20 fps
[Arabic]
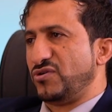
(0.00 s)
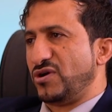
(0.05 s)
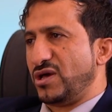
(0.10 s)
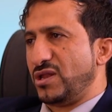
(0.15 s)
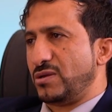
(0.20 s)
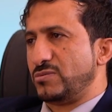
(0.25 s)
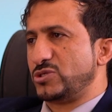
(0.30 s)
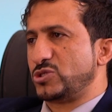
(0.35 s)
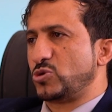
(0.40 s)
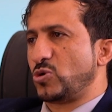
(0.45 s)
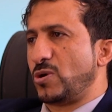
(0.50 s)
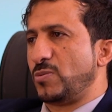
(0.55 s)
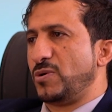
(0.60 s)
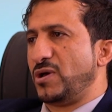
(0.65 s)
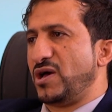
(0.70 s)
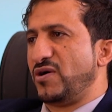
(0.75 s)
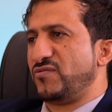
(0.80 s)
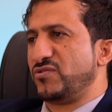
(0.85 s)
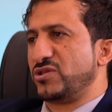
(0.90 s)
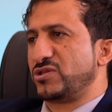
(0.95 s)
على مستوى
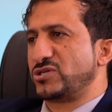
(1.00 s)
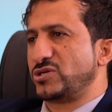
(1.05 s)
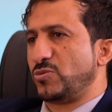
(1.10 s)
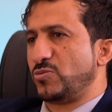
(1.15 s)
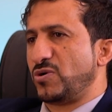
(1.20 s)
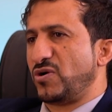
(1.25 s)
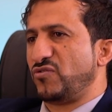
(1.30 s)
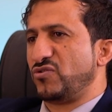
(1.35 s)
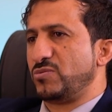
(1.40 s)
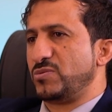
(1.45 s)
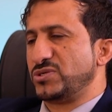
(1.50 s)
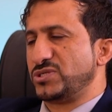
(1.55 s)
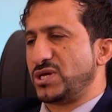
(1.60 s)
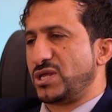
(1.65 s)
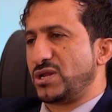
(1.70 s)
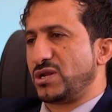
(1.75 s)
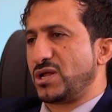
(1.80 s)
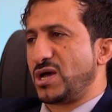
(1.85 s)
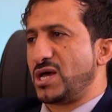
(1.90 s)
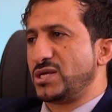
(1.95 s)
محافظة شبوة في
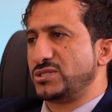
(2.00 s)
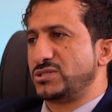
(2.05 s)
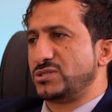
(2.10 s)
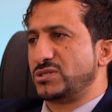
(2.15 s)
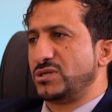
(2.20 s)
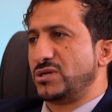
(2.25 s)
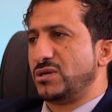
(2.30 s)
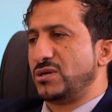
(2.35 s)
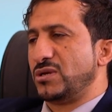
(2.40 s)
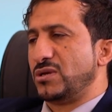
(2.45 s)
مجال الغاز